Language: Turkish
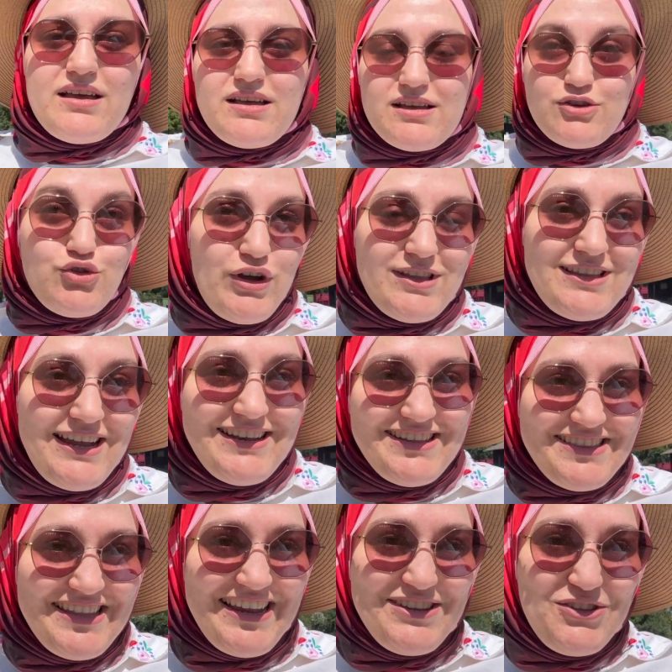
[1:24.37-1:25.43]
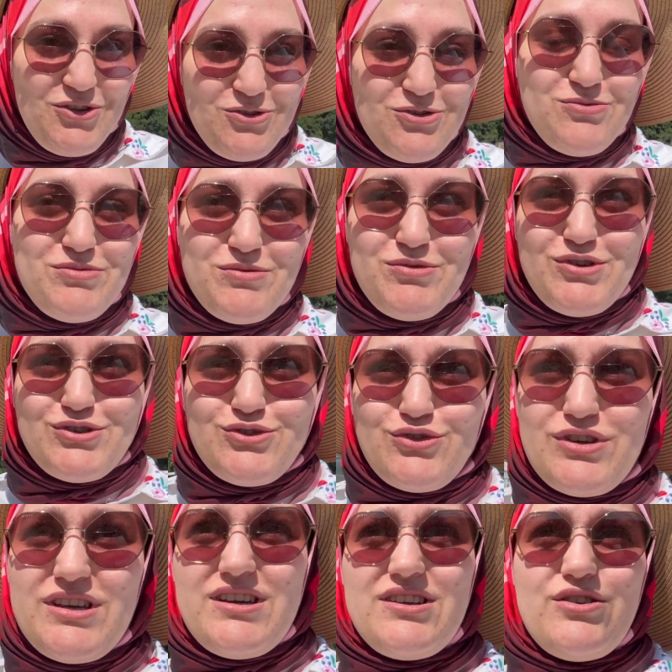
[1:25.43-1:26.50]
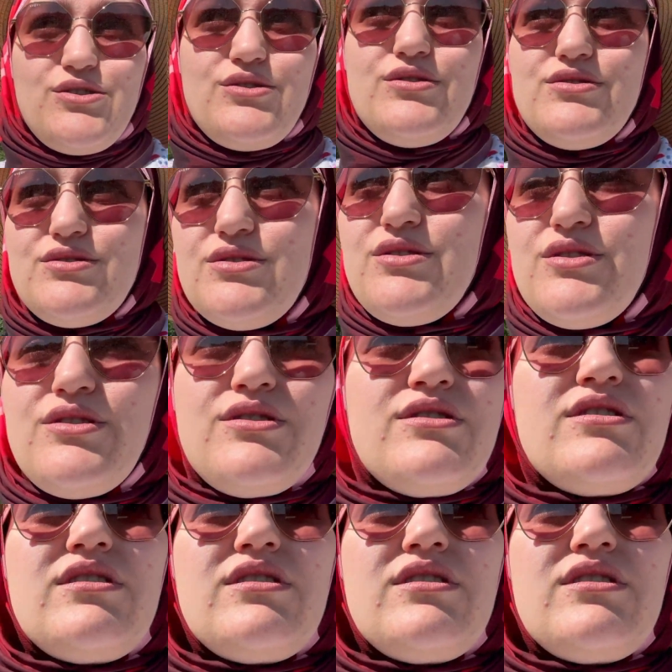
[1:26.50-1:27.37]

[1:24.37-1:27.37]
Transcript: Şu an tarlanın nerede olduğunu bilmiyoruz. Orayı arıyoruz. Orada.